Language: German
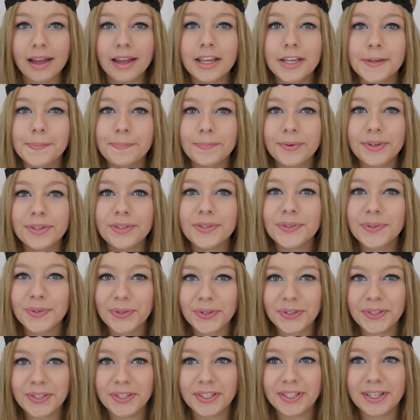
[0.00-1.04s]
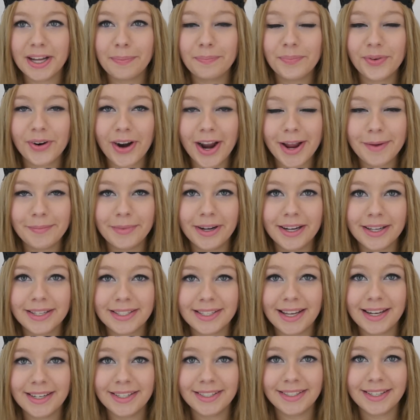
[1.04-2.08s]
ich bin süchtig nach Primark,
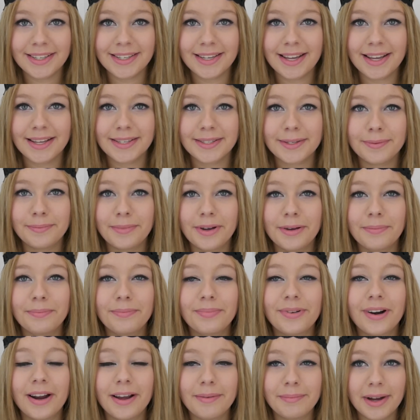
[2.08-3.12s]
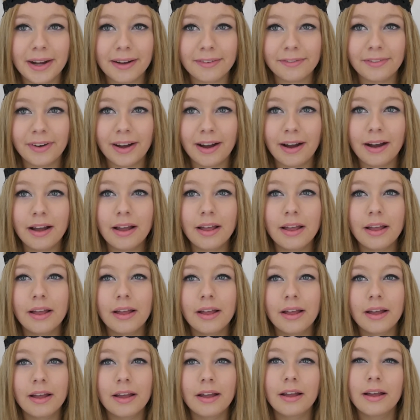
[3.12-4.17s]
seit ich das erste Mal im Primark war.
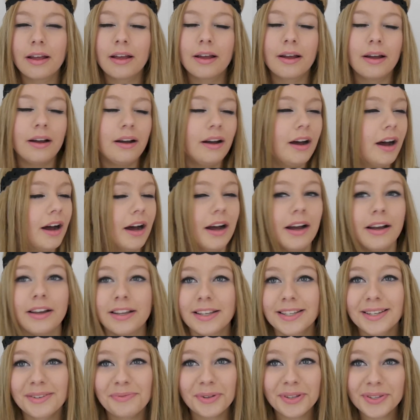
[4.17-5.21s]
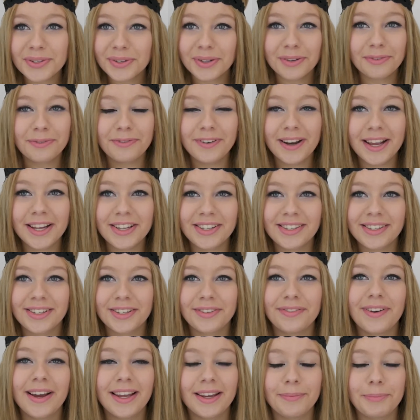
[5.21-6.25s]
also ich bin so geflasht.
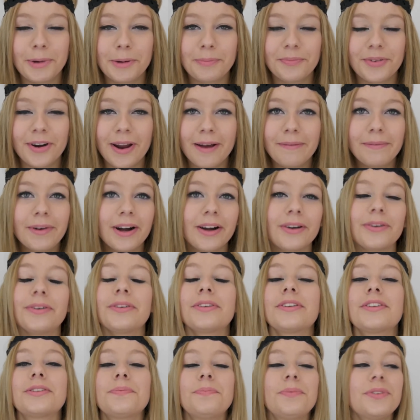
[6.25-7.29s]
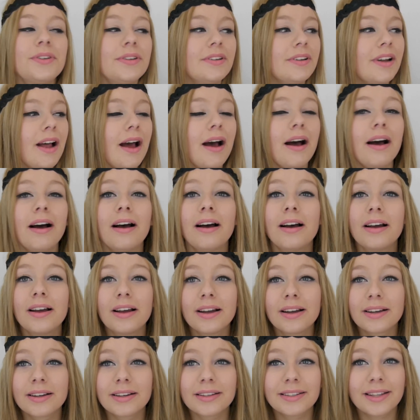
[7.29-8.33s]
Ich war ja beim Primark und ich bin äh,
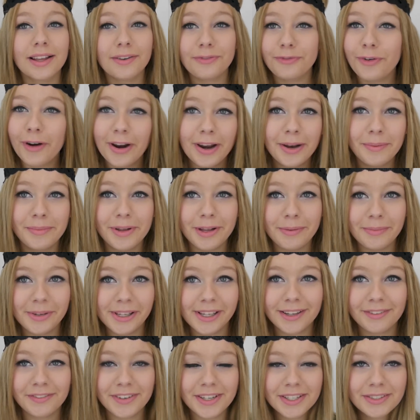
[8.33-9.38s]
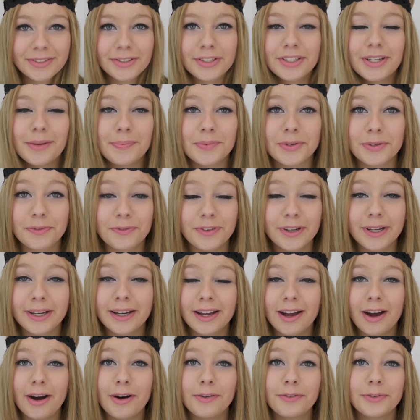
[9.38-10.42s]
da voll im Himmel gewesen und ich habe so viel
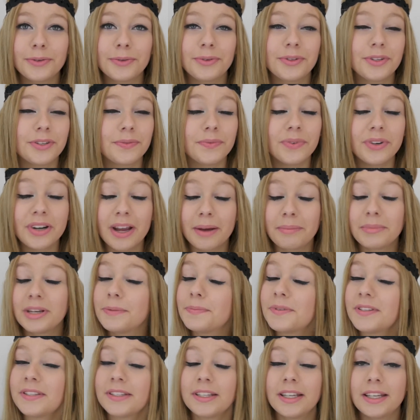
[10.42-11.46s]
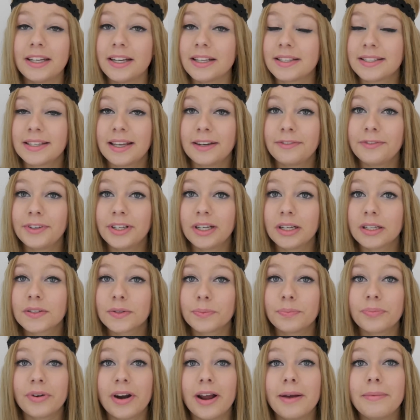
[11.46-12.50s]
gekauft und ich würde am liebsten jederzeit wieder
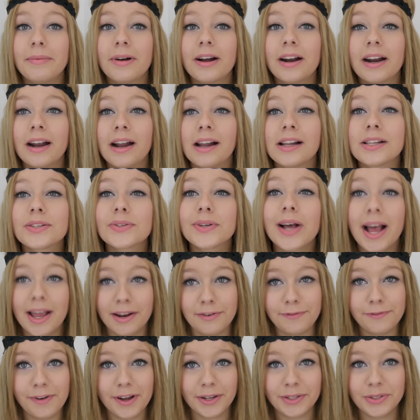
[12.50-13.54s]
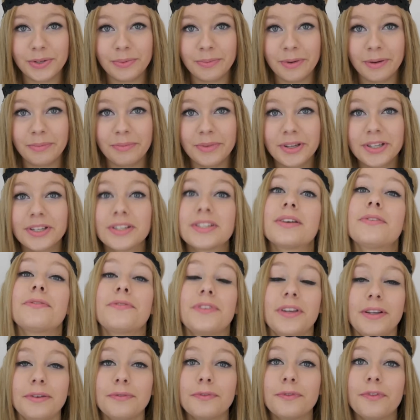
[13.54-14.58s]
zu Primark. Also ein Fakt über mich ist auf
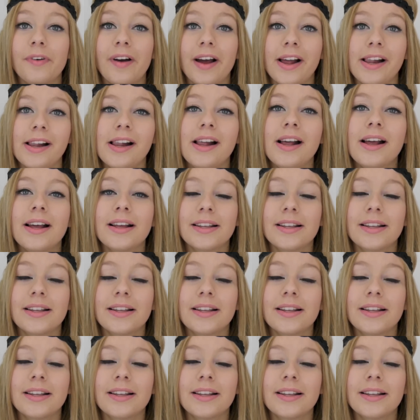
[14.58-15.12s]
jeden Fall,